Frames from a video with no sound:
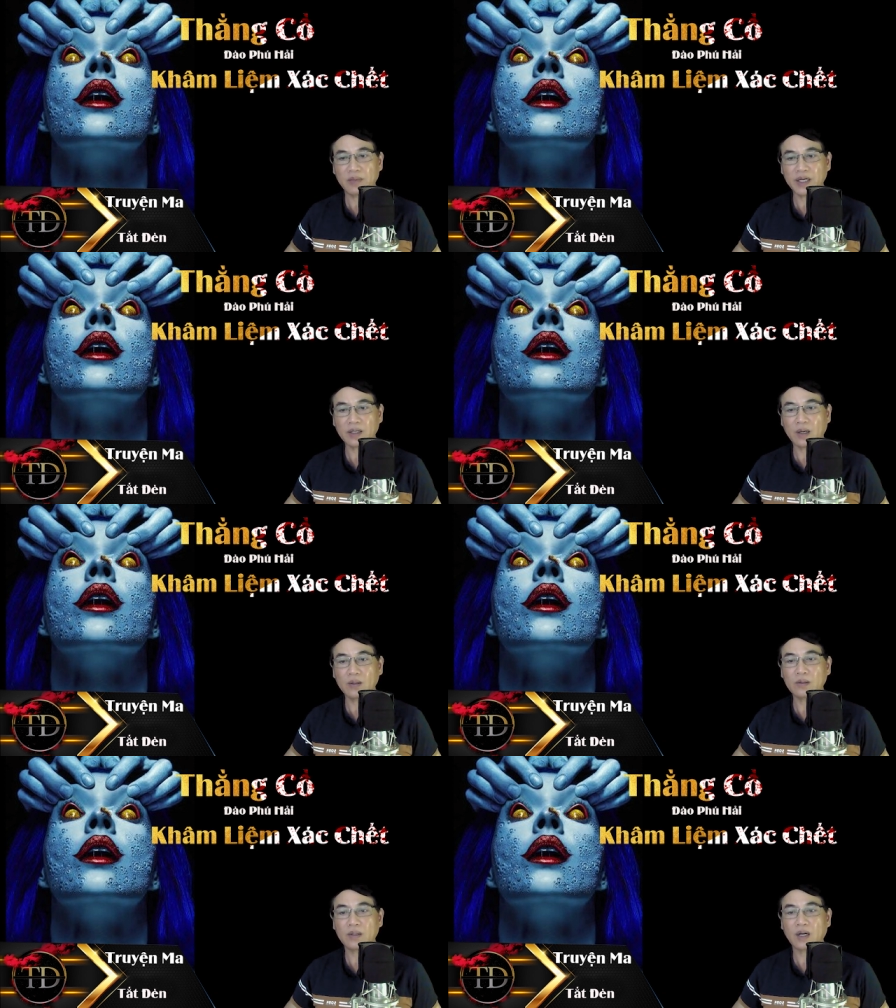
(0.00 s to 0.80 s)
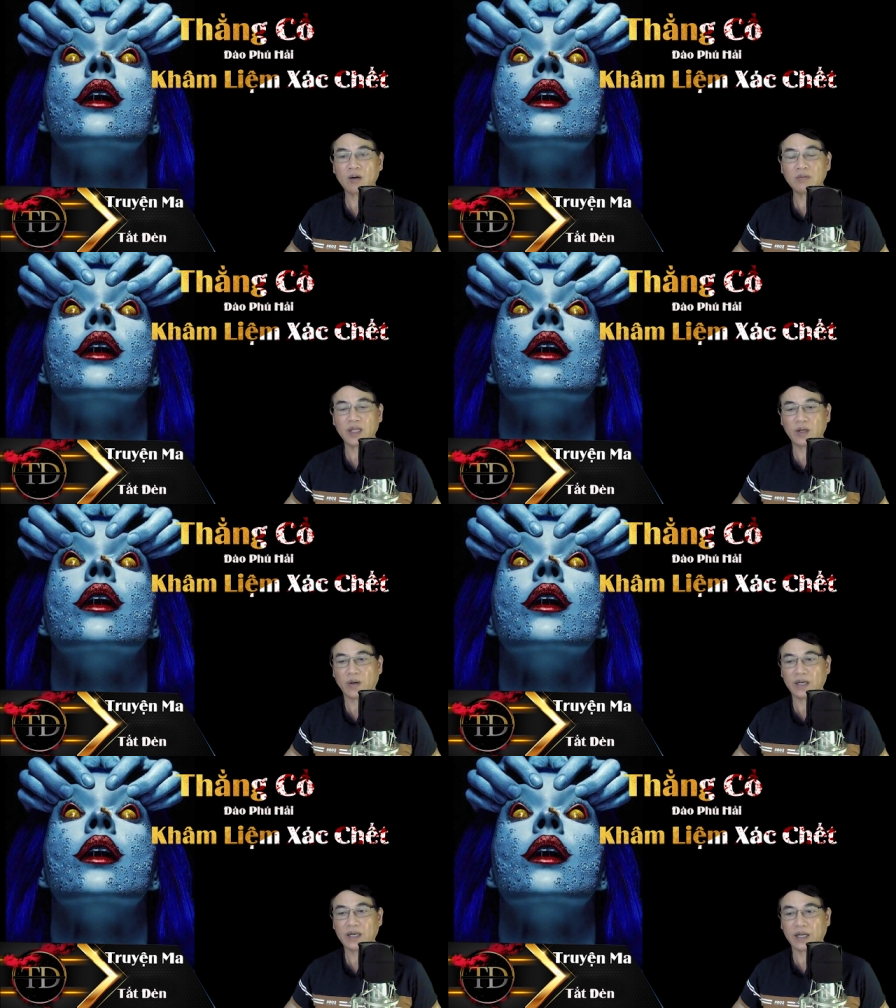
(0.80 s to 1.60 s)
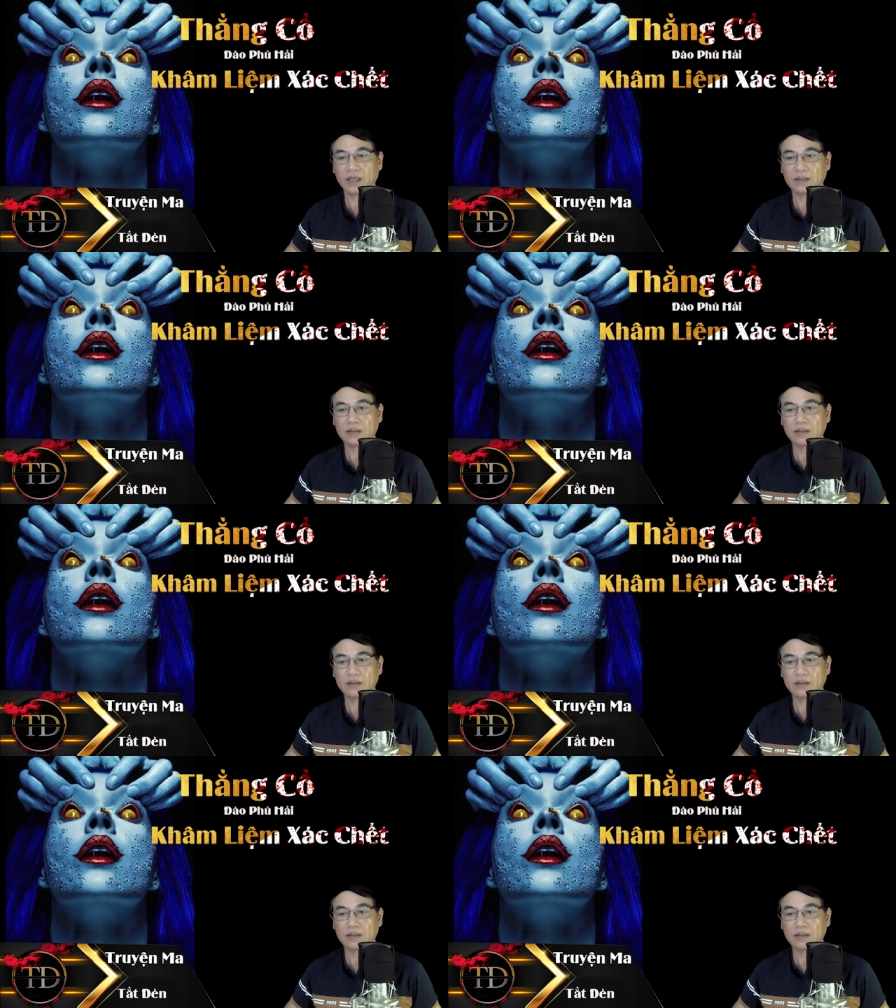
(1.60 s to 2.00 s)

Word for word: mấy câu, ông liền hỏi lại.